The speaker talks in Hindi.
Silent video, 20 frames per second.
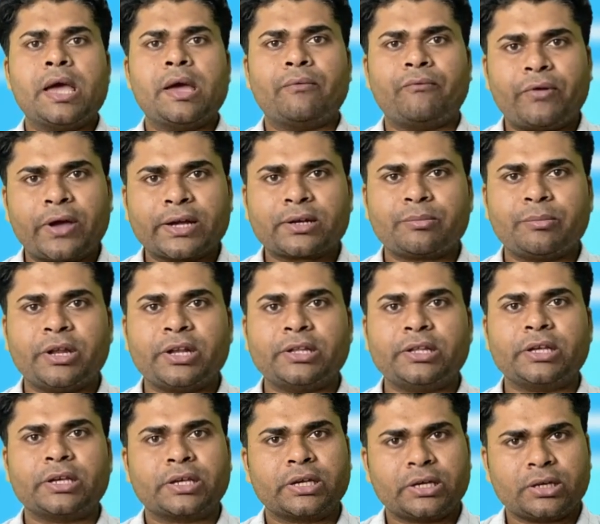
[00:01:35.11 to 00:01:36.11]
इनफैक्ट मैंने
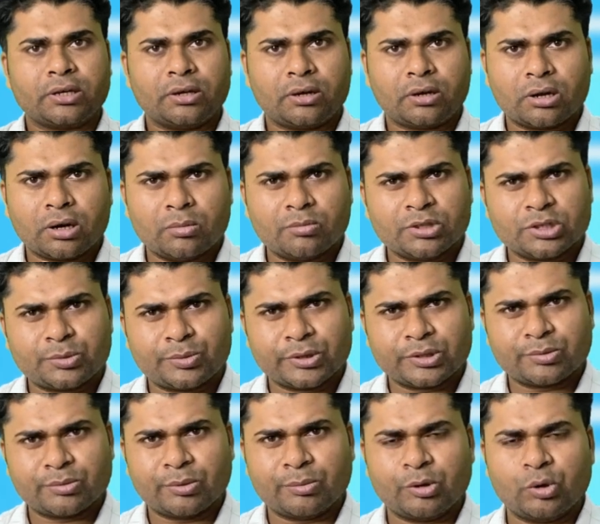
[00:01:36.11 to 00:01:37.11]
देखे हैं कि कम
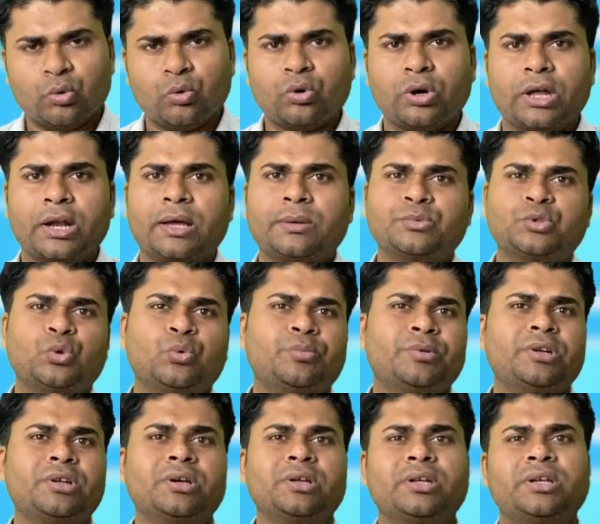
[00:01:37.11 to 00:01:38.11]
स्पेस में भी लोग आराम से
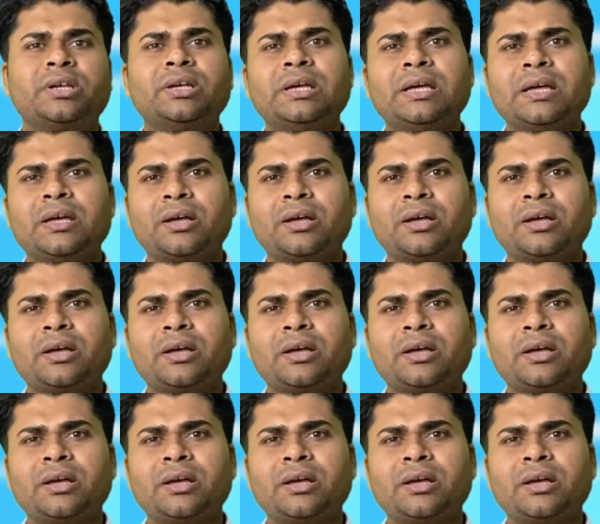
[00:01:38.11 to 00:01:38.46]
ओपन करके